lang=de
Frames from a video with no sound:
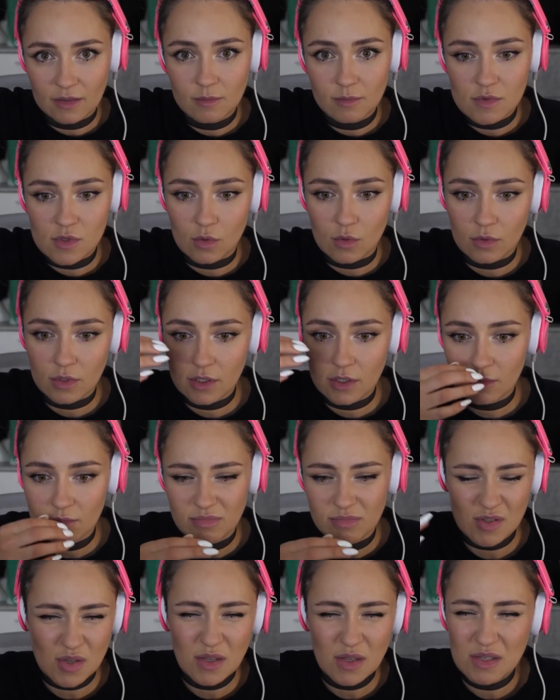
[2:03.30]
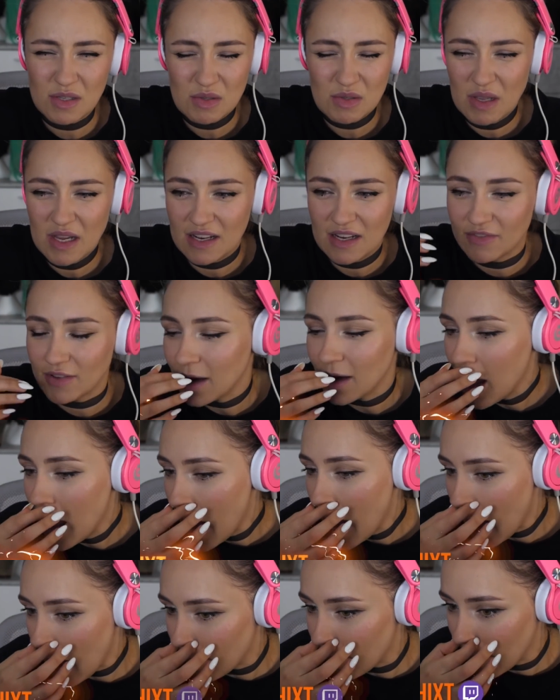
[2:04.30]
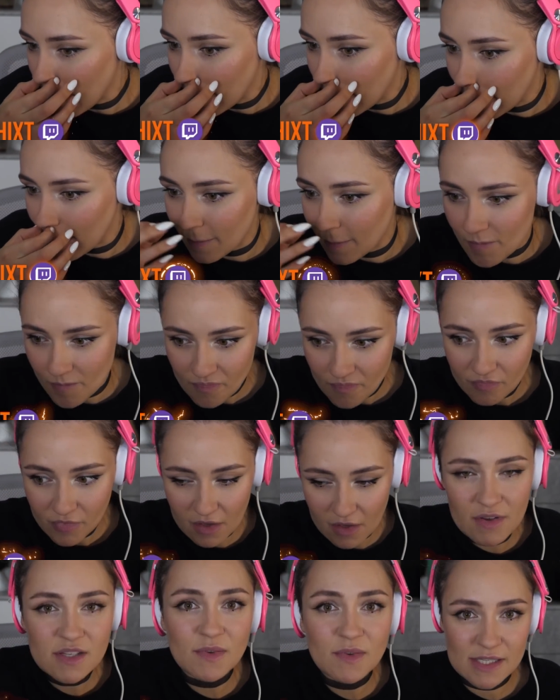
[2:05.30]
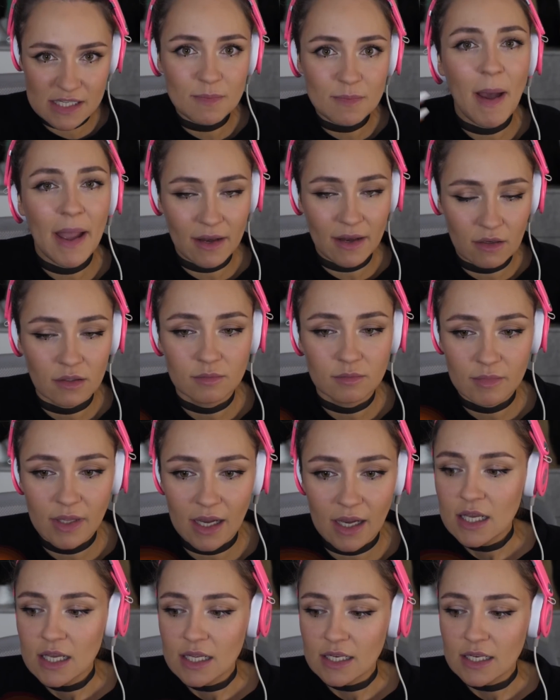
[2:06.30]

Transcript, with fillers: So, ne? Das hört sich so ekelhaft an. Aber ähm, ihr wisst, was ich meine, ja?